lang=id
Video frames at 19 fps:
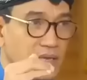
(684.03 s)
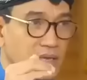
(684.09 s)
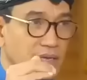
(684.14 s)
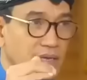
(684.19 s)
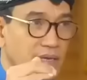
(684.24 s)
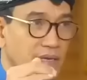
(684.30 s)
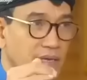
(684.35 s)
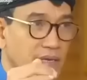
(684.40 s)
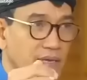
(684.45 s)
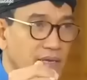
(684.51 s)

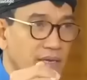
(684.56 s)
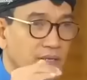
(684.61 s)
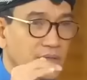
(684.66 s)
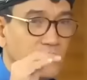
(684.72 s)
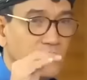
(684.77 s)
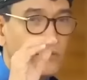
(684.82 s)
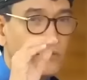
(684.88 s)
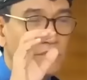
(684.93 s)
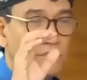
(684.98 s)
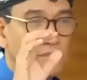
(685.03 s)
ya,
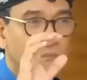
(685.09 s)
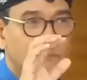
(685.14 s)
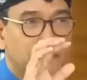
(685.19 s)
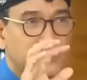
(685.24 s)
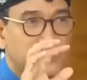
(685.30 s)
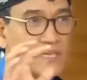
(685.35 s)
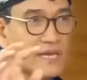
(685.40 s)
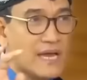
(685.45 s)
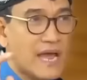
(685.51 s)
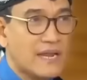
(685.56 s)
itu bisa
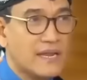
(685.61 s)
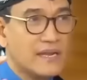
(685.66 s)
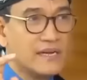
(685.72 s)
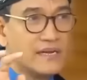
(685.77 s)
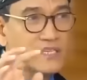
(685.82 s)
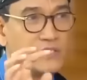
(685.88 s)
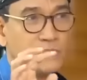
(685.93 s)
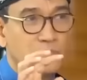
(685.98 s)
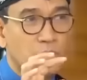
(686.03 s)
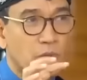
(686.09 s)
ada
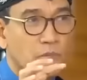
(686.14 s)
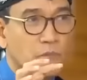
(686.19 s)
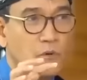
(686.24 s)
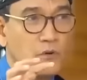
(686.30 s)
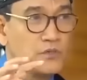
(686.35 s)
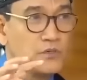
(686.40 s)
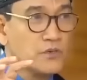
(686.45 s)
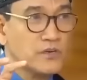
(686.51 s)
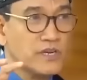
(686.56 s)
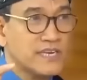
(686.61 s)

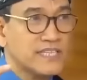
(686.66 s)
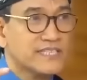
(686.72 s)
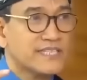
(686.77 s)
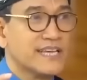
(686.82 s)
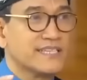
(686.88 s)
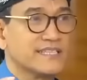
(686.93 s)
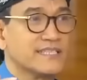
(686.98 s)
disproporsionalitas ya